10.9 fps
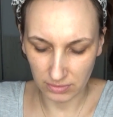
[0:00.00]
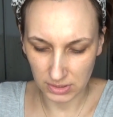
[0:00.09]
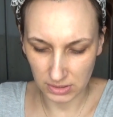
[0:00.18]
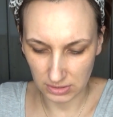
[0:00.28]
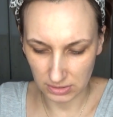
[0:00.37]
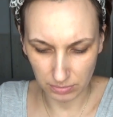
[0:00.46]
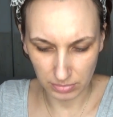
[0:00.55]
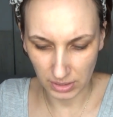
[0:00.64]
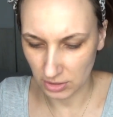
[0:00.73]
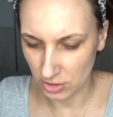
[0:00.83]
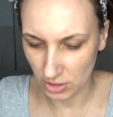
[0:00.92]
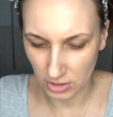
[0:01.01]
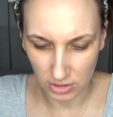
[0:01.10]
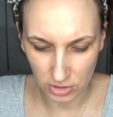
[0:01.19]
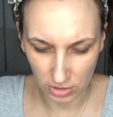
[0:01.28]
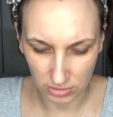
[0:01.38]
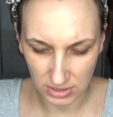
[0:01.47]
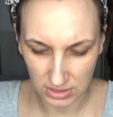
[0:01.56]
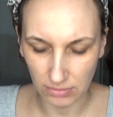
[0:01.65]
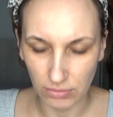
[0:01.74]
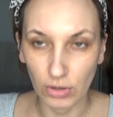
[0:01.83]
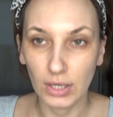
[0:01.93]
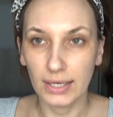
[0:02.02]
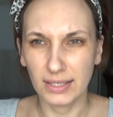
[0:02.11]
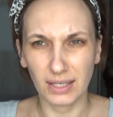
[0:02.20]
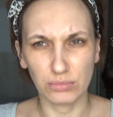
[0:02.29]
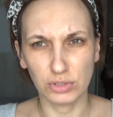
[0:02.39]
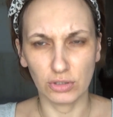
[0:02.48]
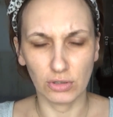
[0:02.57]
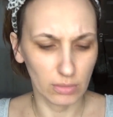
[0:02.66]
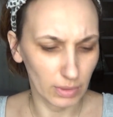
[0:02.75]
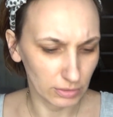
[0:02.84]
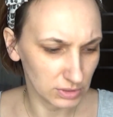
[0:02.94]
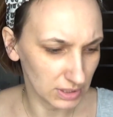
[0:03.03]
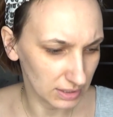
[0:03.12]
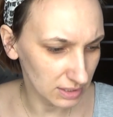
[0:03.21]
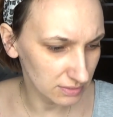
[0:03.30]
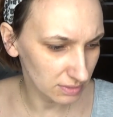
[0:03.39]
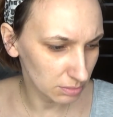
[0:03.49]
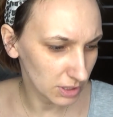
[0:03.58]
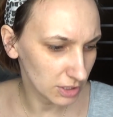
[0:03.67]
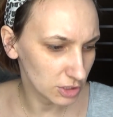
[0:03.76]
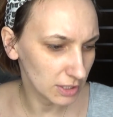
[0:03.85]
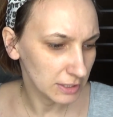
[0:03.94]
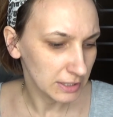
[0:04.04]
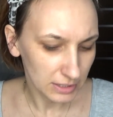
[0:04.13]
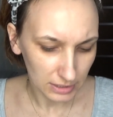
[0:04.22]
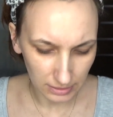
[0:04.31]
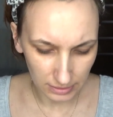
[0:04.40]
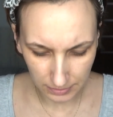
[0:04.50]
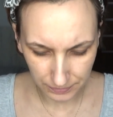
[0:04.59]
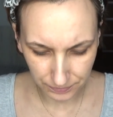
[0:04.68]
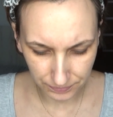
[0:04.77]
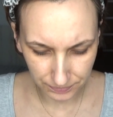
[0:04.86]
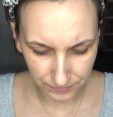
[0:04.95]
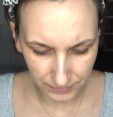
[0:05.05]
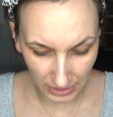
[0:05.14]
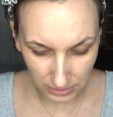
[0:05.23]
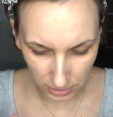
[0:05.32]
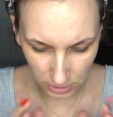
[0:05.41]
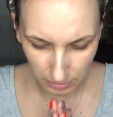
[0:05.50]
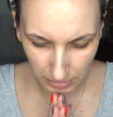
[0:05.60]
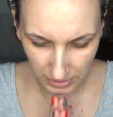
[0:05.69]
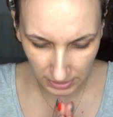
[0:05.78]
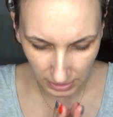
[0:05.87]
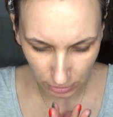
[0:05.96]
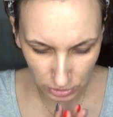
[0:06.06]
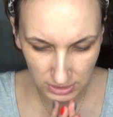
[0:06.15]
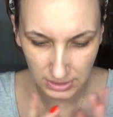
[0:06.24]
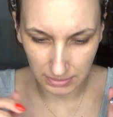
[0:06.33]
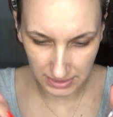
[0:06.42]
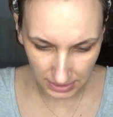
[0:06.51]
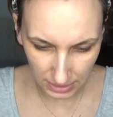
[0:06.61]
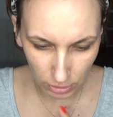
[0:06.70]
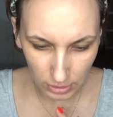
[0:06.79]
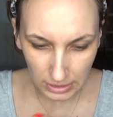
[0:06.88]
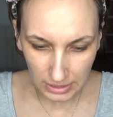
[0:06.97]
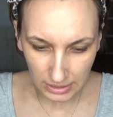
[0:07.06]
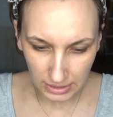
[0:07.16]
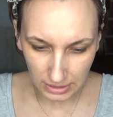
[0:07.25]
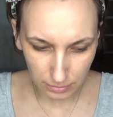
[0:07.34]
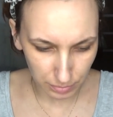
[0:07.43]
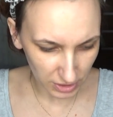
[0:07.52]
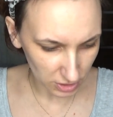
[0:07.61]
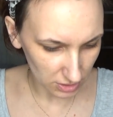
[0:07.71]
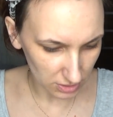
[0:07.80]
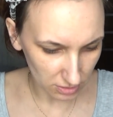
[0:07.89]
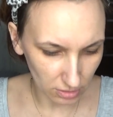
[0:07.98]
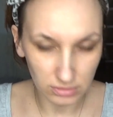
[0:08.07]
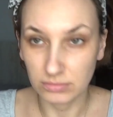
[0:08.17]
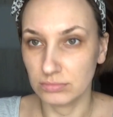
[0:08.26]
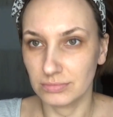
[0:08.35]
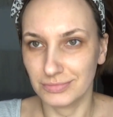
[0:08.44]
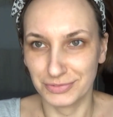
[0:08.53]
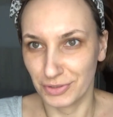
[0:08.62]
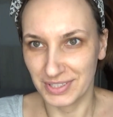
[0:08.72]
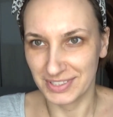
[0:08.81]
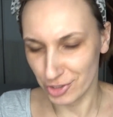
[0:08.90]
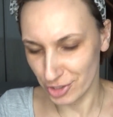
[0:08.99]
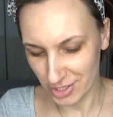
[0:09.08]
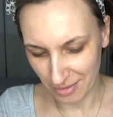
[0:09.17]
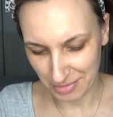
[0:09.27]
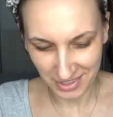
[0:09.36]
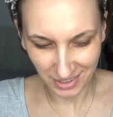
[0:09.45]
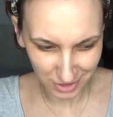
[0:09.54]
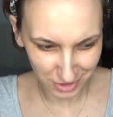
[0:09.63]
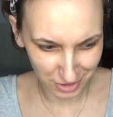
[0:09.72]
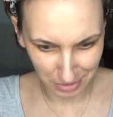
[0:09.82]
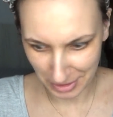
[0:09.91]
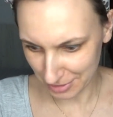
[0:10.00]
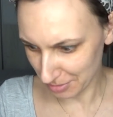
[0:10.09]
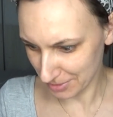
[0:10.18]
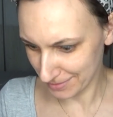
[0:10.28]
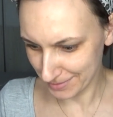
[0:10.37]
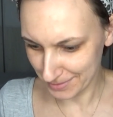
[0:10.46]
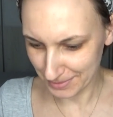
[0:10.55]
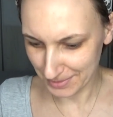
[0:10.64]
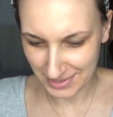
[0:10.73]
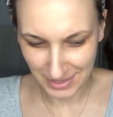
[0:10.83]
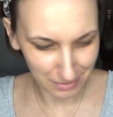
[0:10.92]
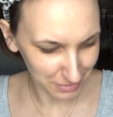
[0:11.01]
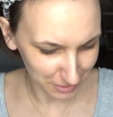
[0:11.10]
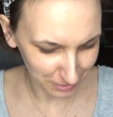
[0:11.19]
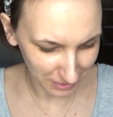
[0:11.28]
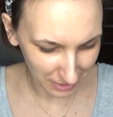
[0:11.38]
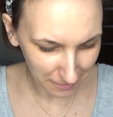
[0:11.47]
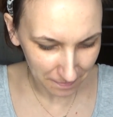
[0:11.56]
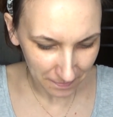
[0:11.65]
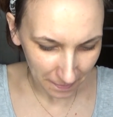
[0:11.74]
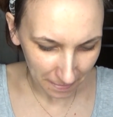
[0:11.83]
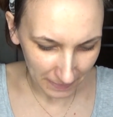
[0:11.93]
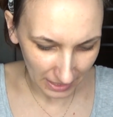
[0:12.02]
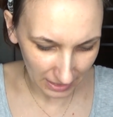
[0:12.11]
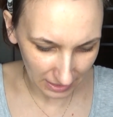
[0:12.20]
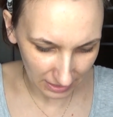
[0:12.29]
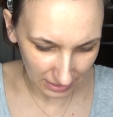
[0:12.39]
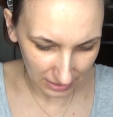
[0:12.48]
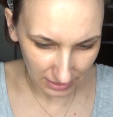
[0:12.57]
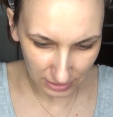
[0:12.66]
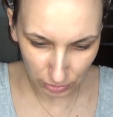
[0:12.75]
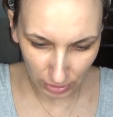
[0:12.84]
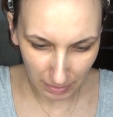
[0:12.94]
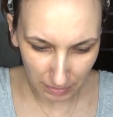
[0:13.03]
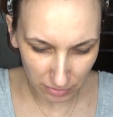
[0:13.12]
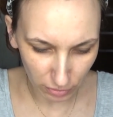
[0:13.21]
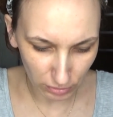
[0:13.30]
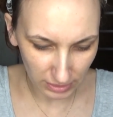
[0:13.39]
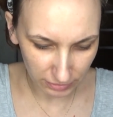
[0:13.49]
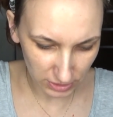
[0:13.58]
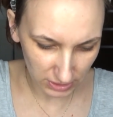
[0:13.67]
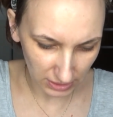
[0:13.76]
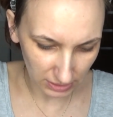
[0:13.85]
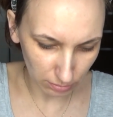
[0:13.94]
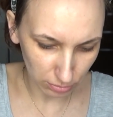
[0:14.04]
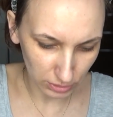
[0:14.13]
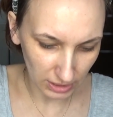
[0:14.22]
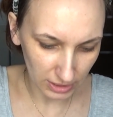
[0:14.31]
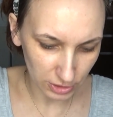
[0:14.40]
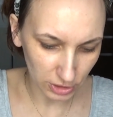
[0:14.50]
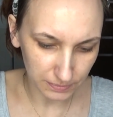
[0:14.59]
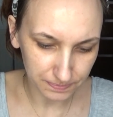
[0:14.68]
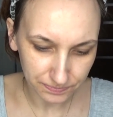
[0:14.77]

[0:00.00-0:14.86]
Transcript: właśnie z praktycznie identycznego zestawu, jak mój, tylko chyba o innej nazwie bodajże. Tak, także będę korzystała z tego tego. E, pierwsze co zaczynamy, także trzymajcie mocno kciuki za mnie tutaj. E, I tutaj mamy w ogóle wszystkie te buteleczki